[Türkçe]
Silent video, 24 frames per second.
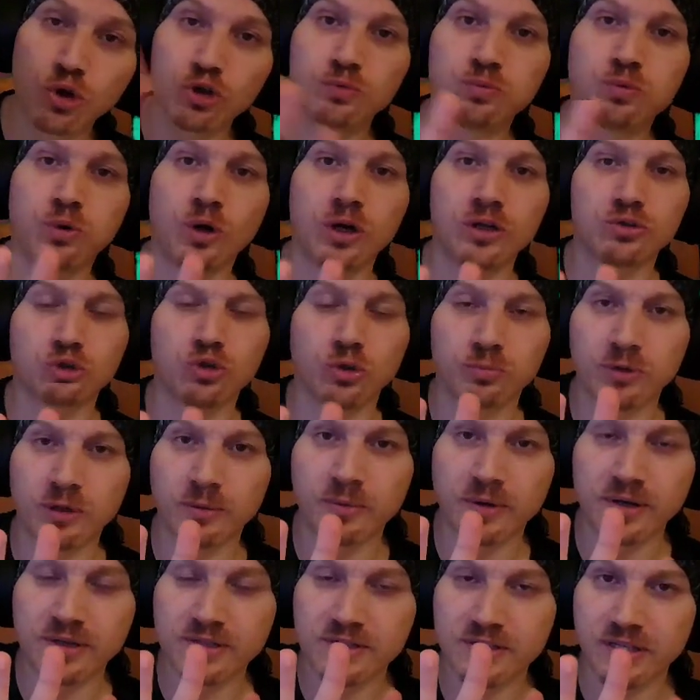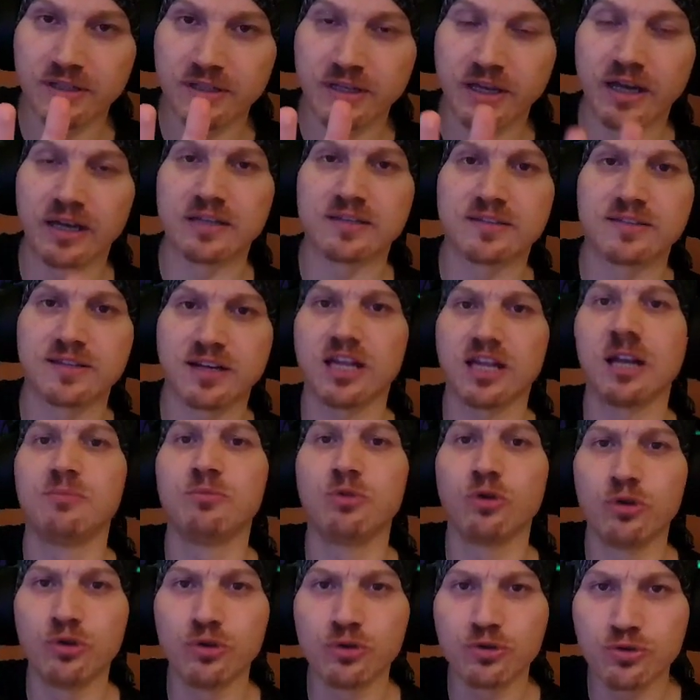puan toplamanız yeterli. Sıralama
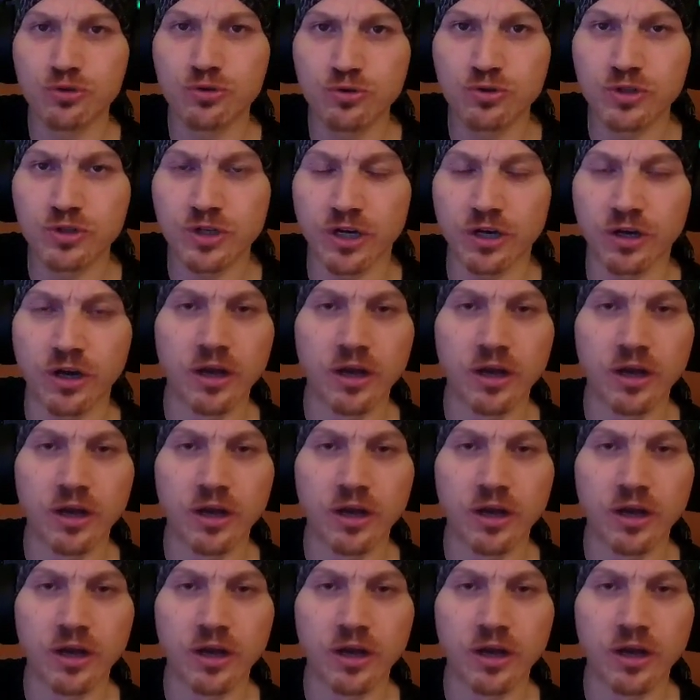oynuyorsunuz ya